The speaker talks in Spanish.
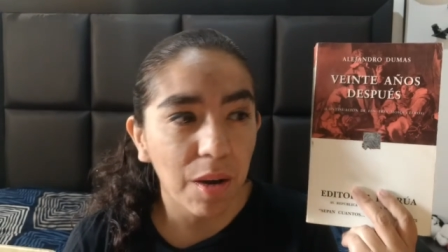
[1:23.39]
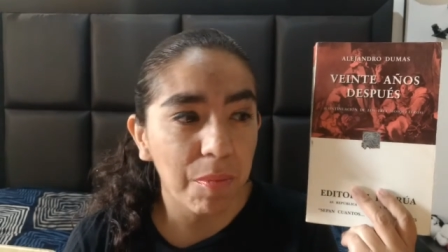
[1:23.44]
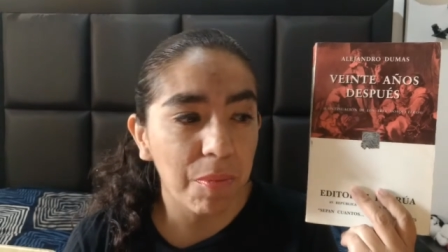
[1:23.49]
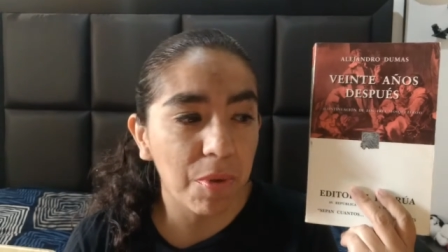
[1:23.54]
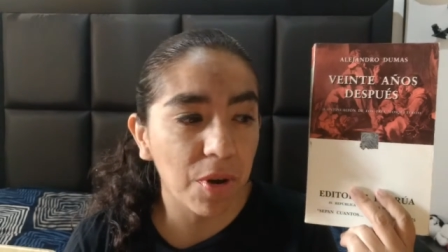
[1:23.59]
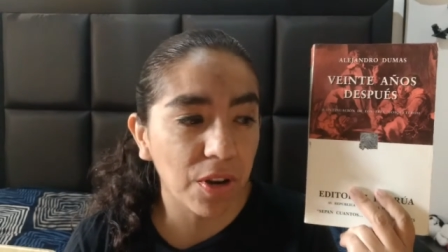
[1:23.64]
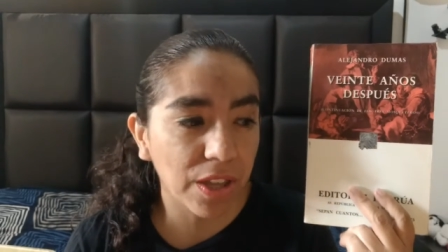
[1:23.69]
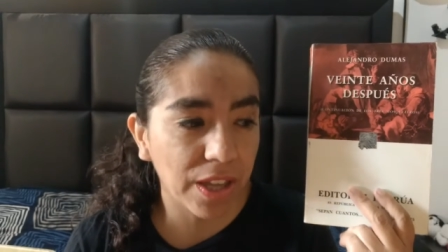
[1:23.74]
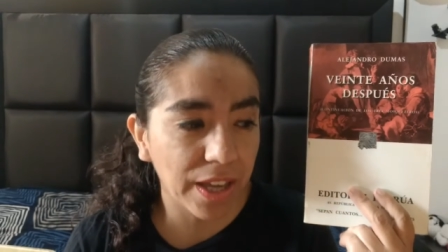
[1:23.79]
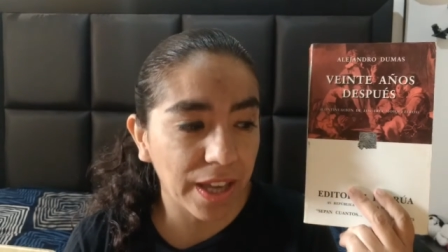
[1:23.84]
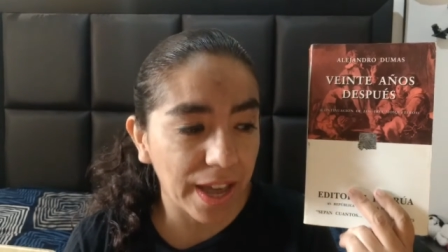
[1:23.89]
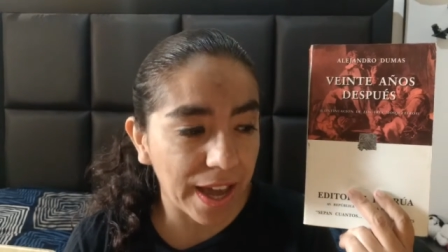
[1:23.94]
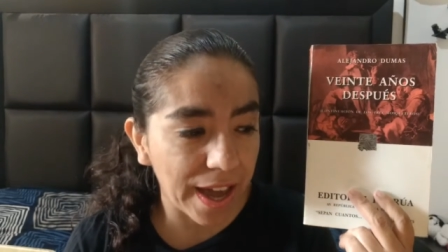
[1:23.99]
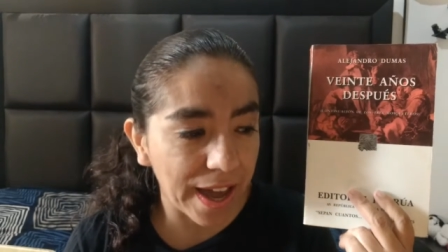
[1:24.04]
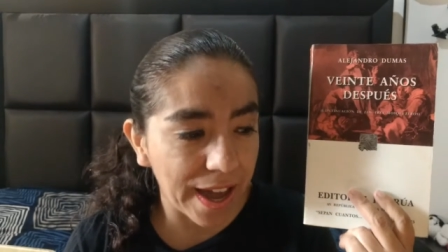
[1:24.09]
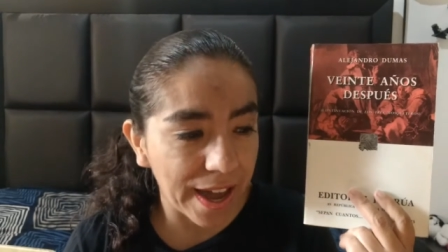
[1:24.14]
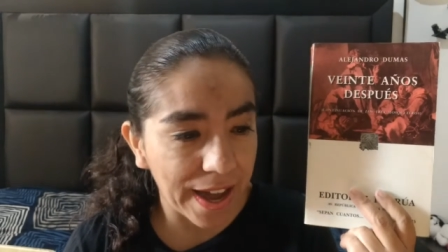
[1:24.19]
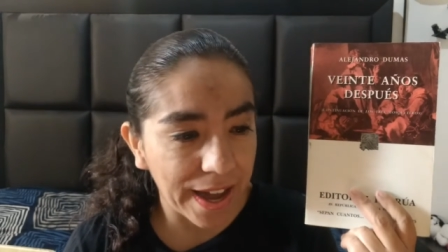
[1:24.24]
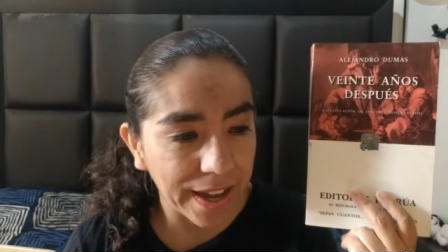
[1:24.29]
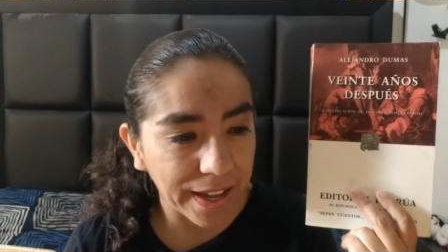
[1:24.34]
porque
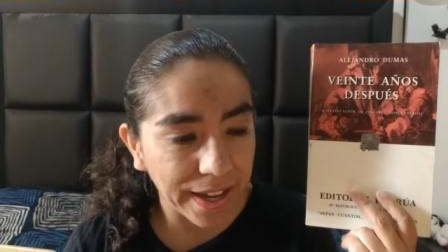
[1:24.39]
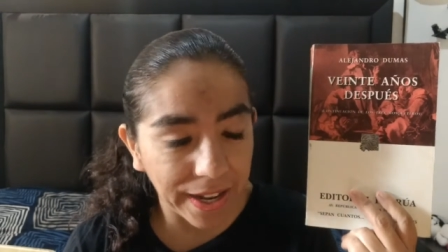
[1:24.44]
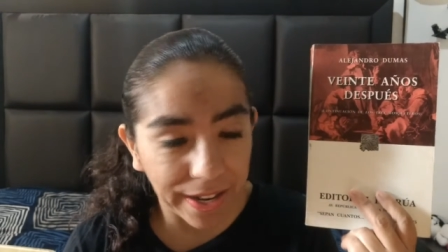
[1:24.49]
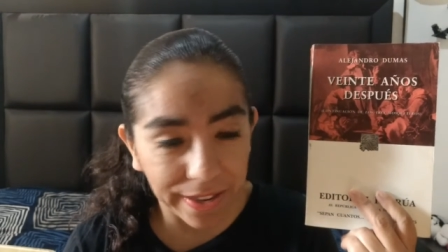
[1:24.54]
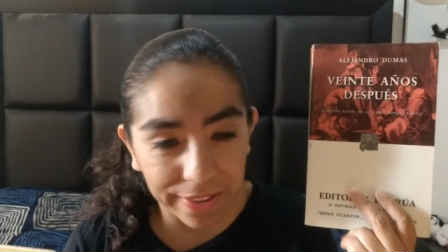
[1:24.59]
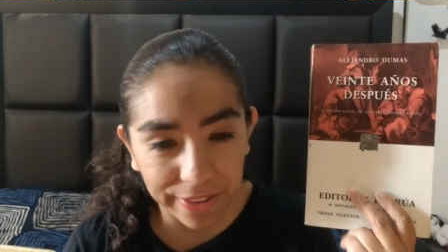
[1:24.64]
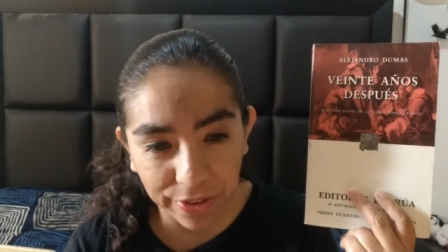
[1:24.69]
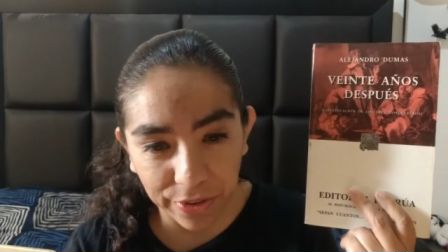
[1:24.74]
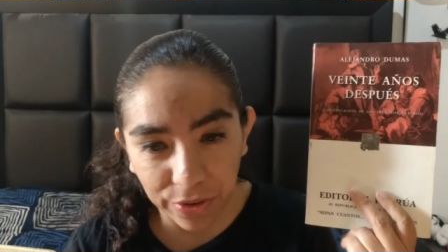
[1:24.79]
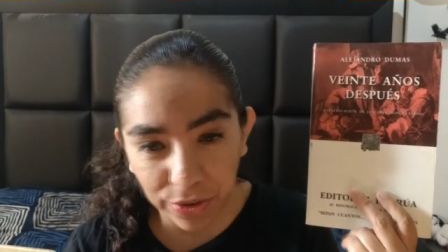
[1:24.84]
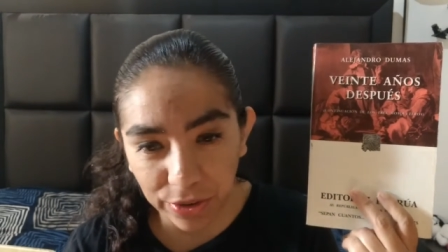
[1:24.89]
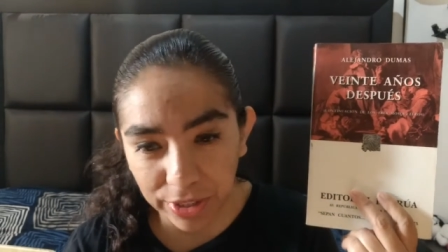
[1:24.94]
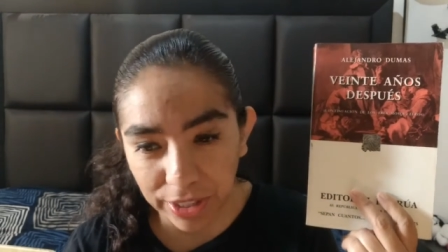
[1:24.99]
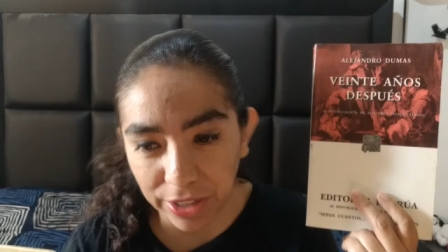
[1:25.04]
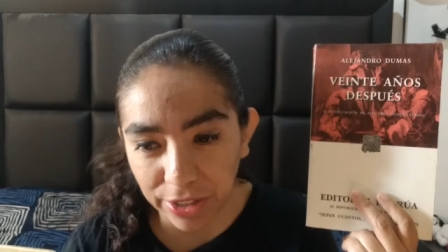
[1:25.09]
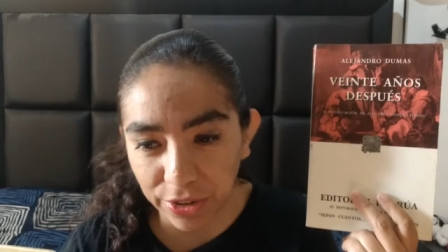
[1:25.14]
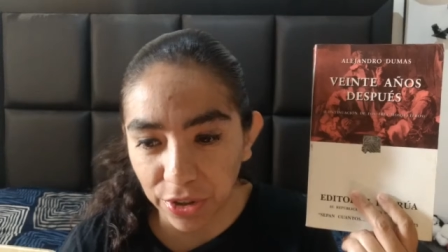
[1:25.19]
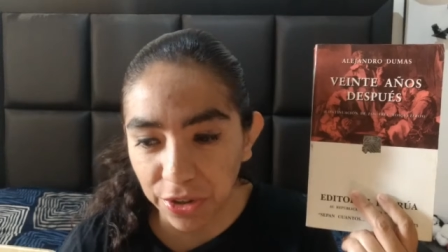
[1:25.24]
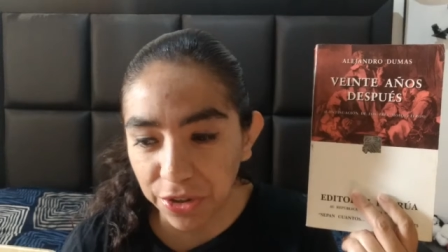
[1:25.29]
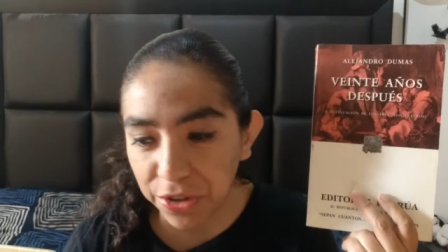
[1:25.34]
hay herederos
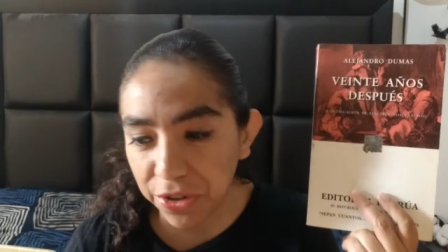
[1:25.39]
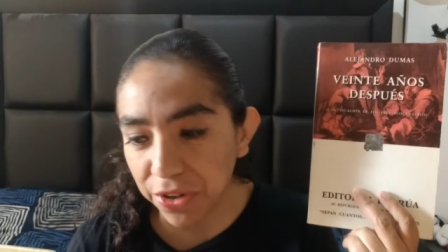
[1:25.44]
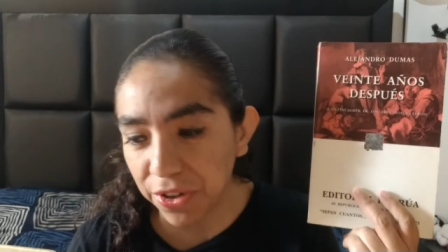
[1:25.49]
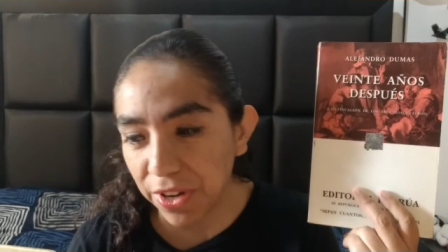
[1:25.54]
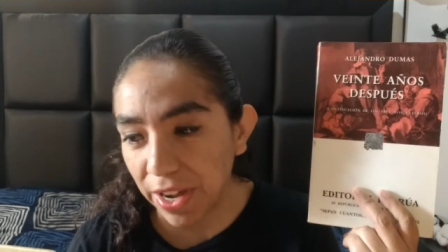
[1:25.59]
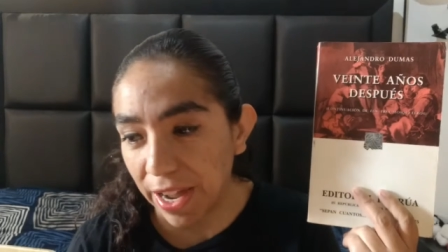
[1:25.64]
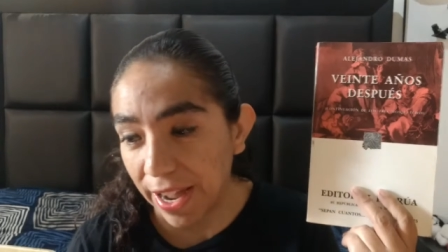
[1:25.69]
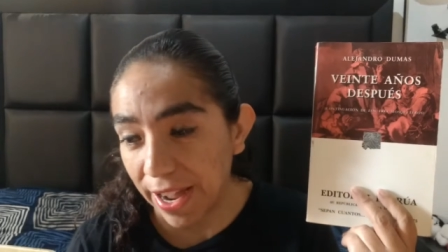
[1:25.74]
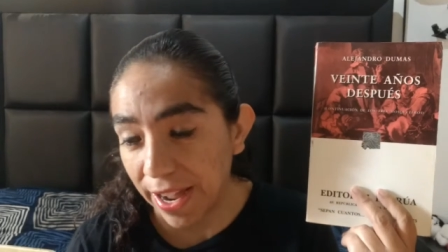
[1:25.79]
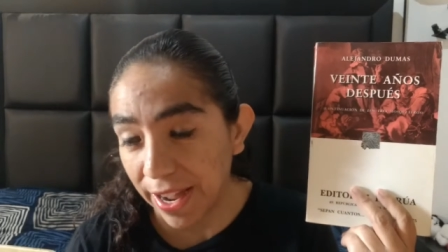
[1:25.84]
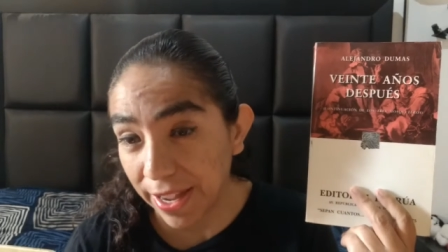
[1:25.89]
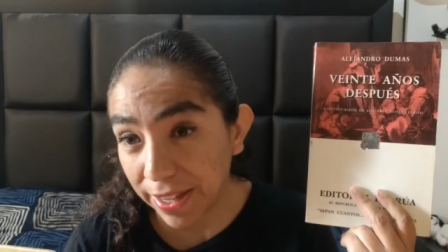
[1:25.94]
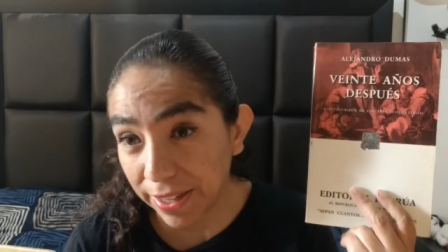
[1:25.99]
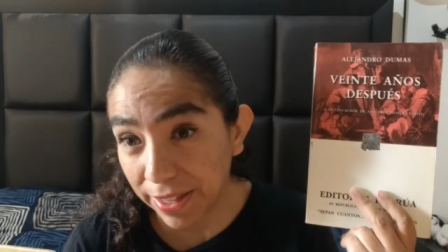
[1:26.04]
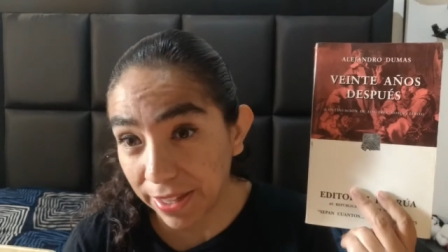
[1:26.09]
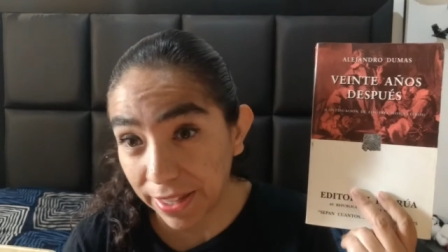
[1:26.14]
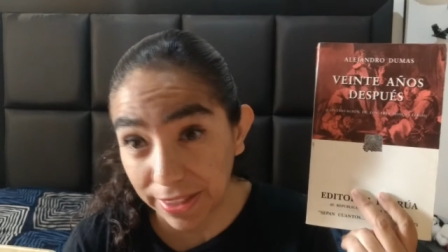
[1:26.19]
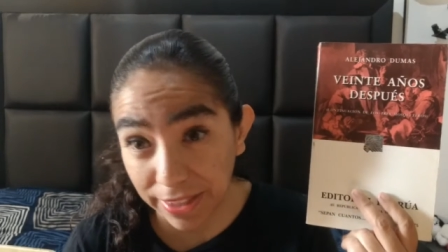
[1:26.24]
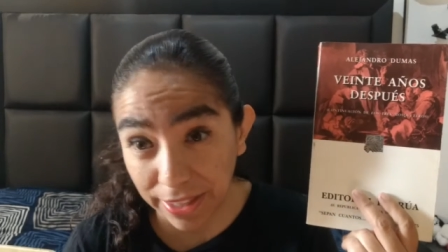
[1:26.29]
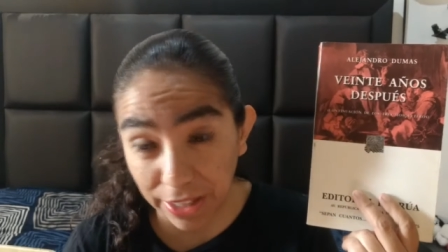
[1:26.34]
al trono, hay
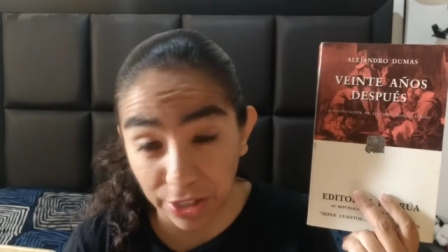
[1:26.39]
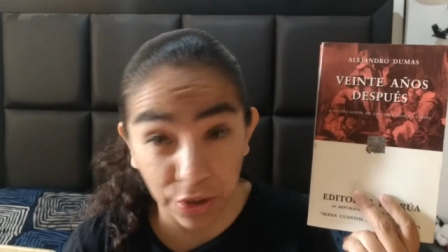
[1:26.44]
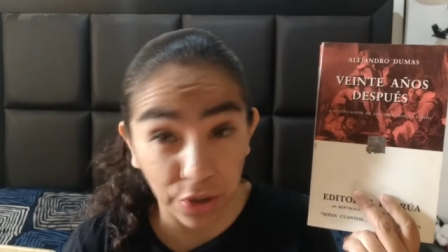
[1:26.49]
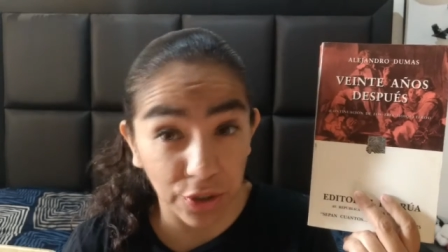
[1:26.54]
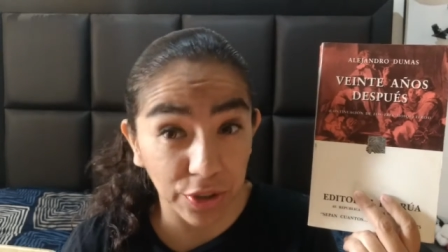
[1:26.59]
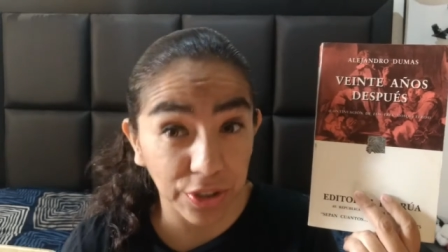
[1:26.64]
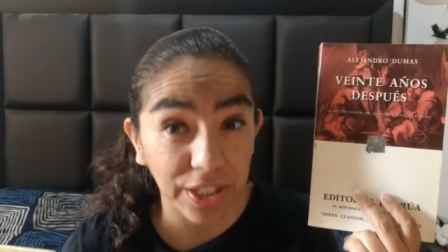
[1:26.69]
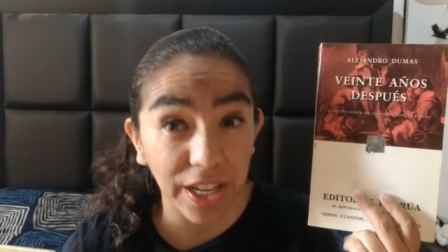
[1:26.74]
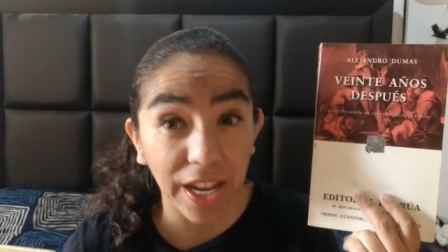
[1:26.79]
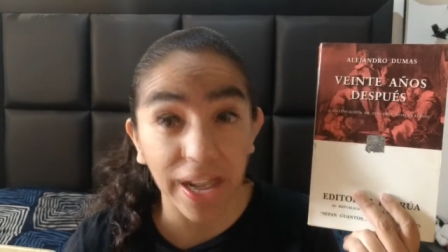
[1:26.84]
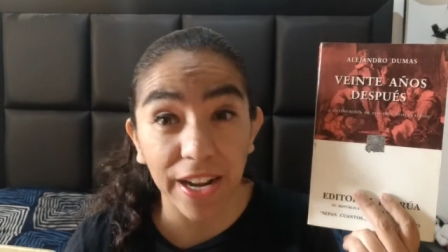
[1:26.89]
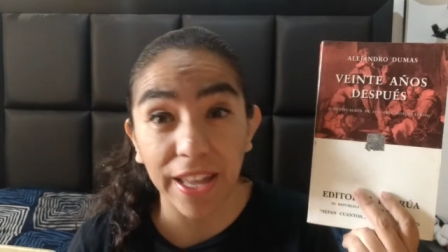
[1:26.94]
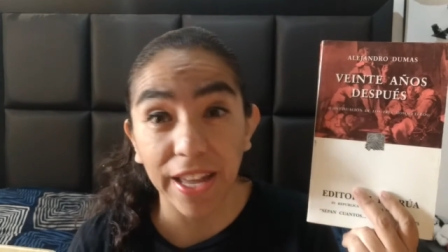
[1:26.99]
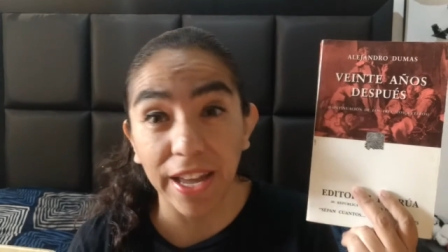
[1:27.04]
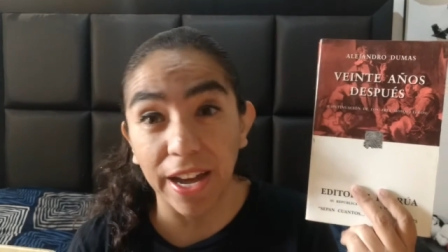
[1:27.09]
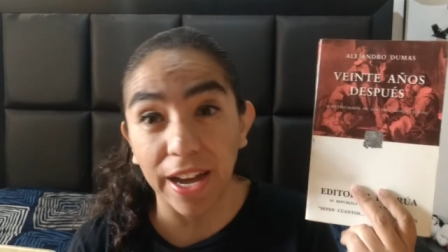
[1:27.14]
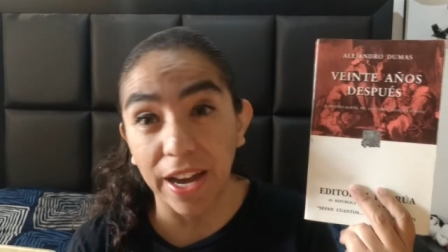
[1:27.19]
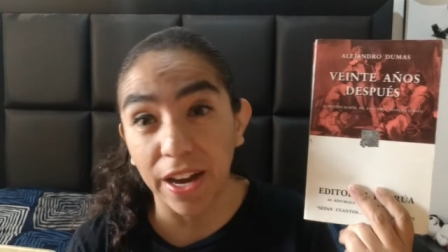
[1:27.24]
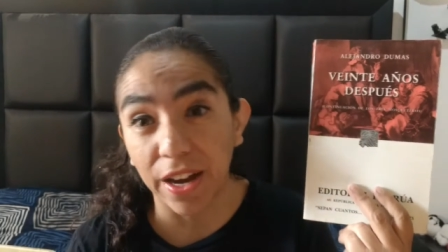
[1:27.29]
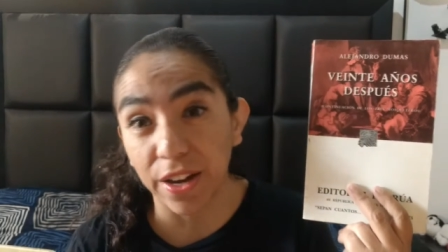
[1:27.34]
gente que no los quiere,
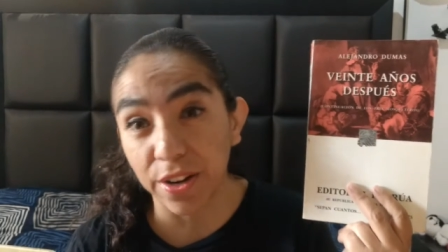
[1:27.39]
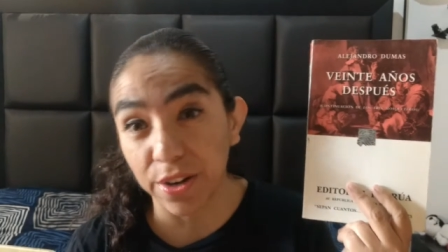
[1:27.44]
hay